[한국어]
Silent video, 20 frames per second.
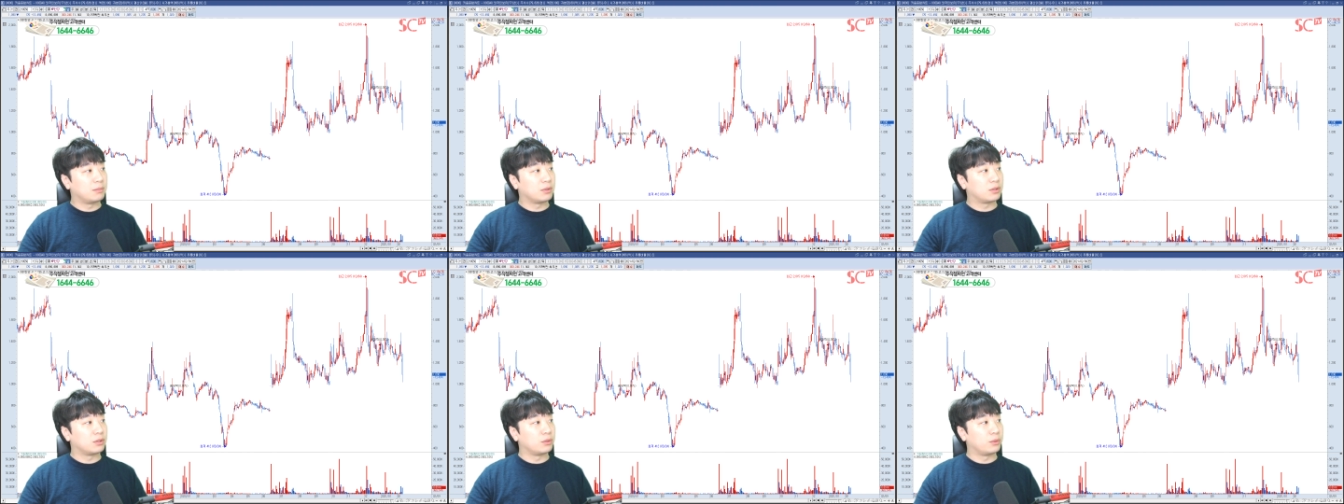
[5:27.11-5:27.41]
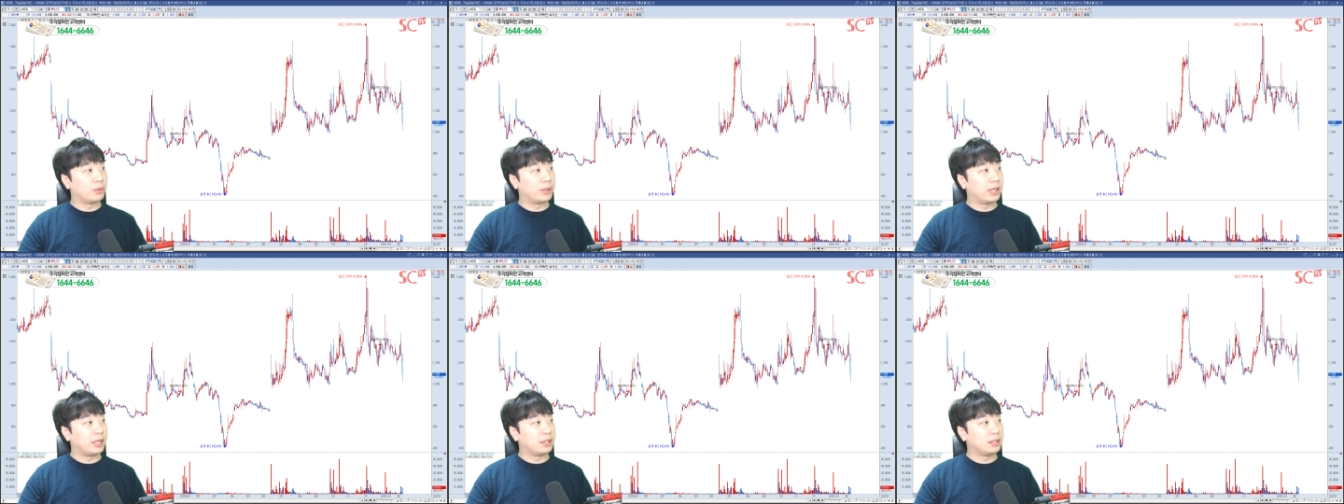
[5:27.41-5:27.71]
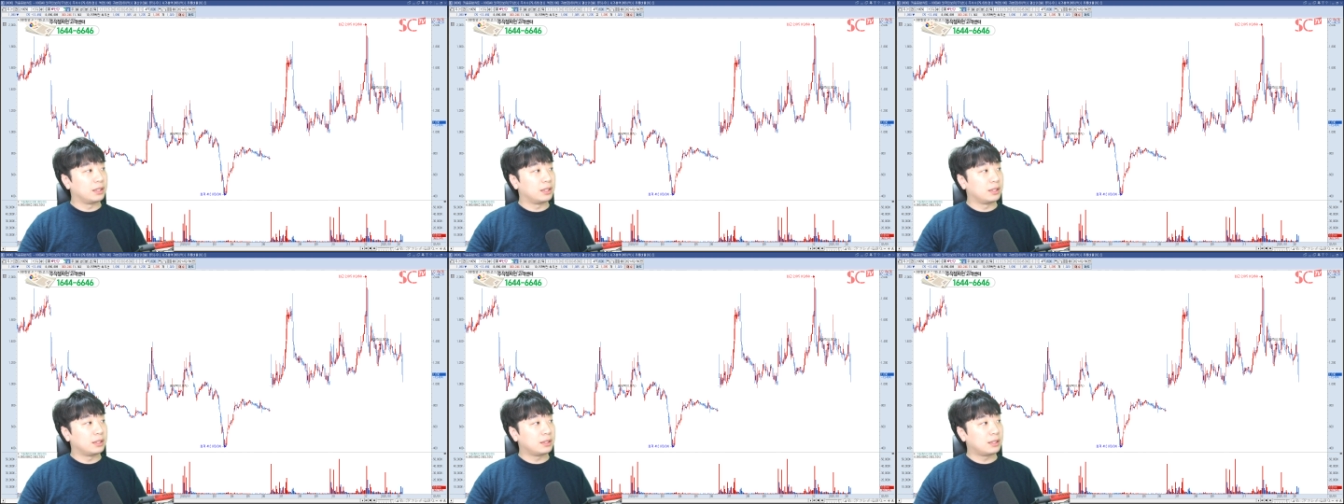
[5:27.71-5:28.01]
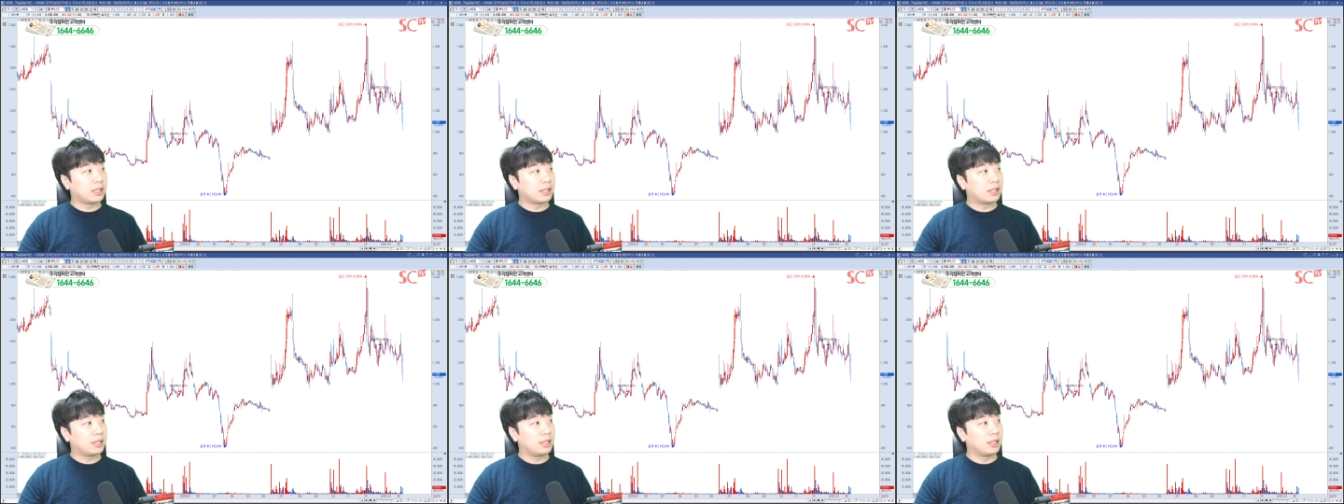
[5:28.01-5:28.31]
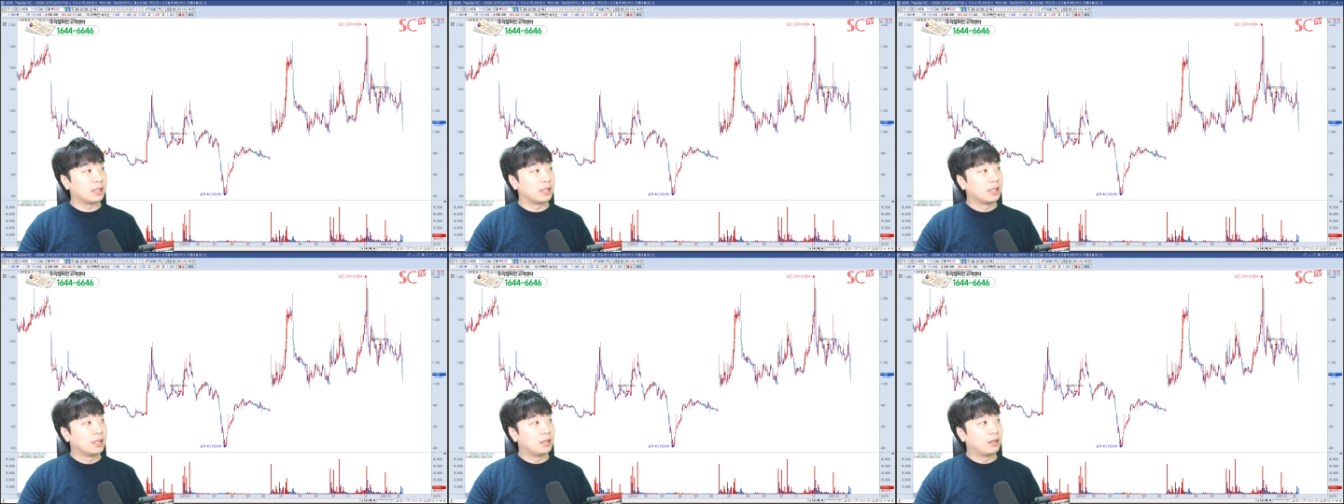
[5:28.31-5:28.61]
뭐 그 외에는
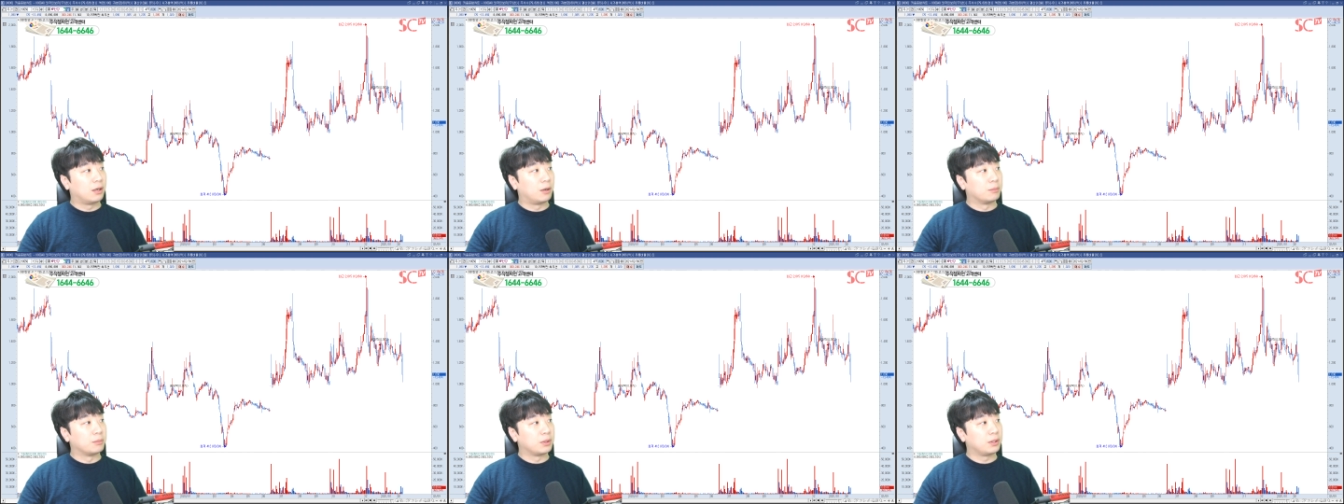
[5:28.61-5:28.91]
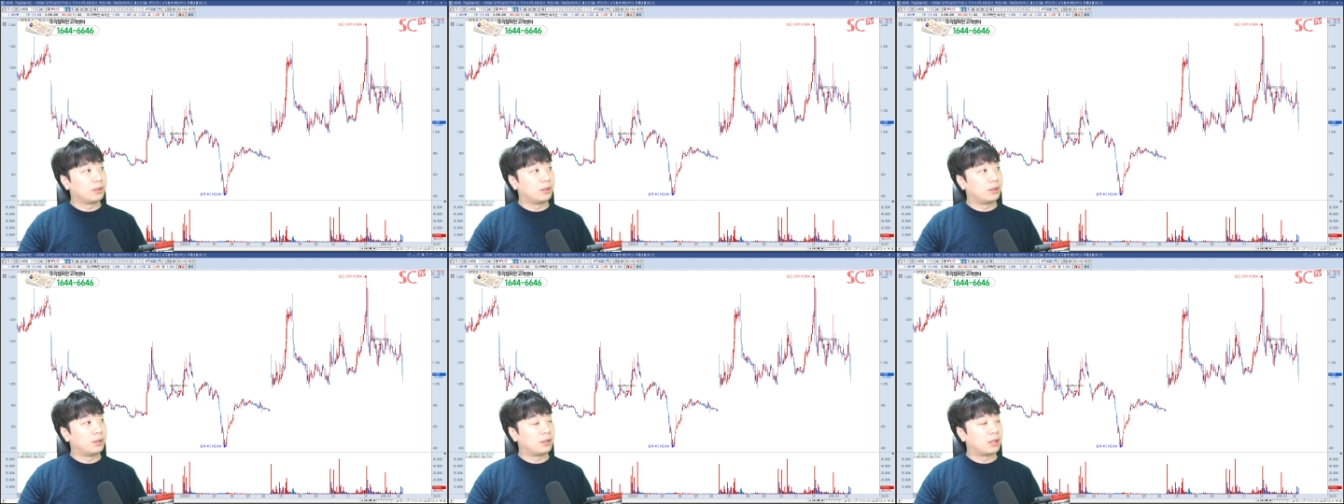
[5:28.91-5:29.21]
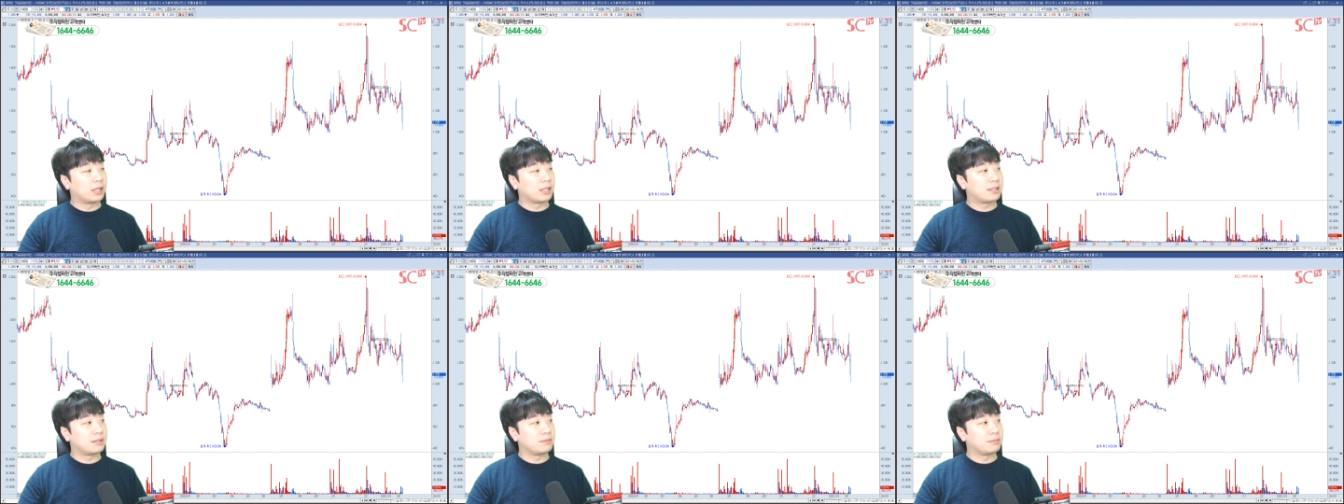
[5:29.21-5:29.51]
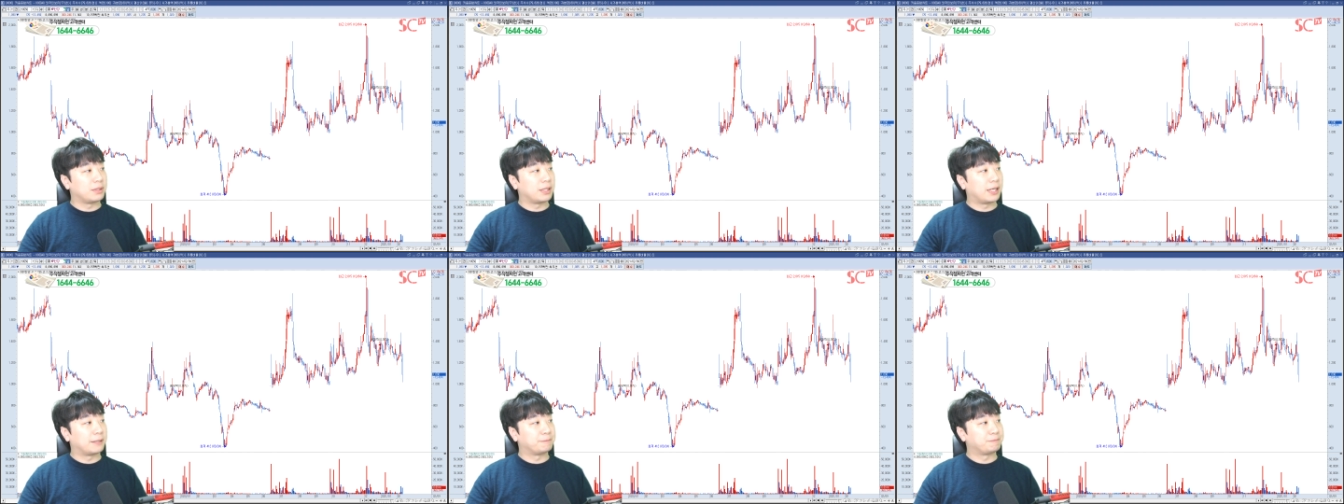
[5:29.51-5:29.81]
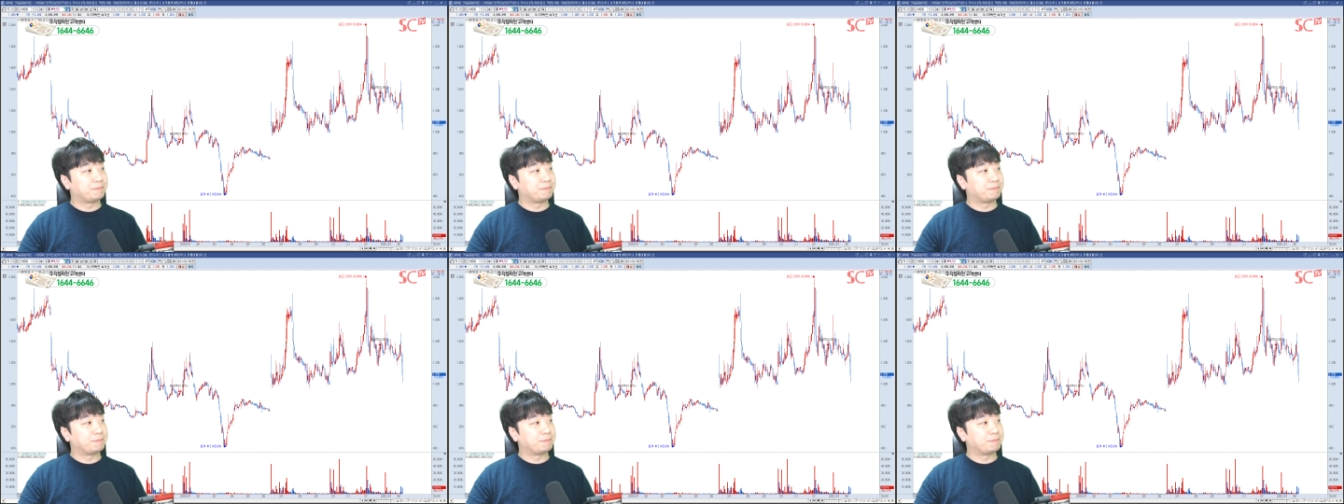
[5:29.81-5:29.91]
딱히 없는 것 같습니다.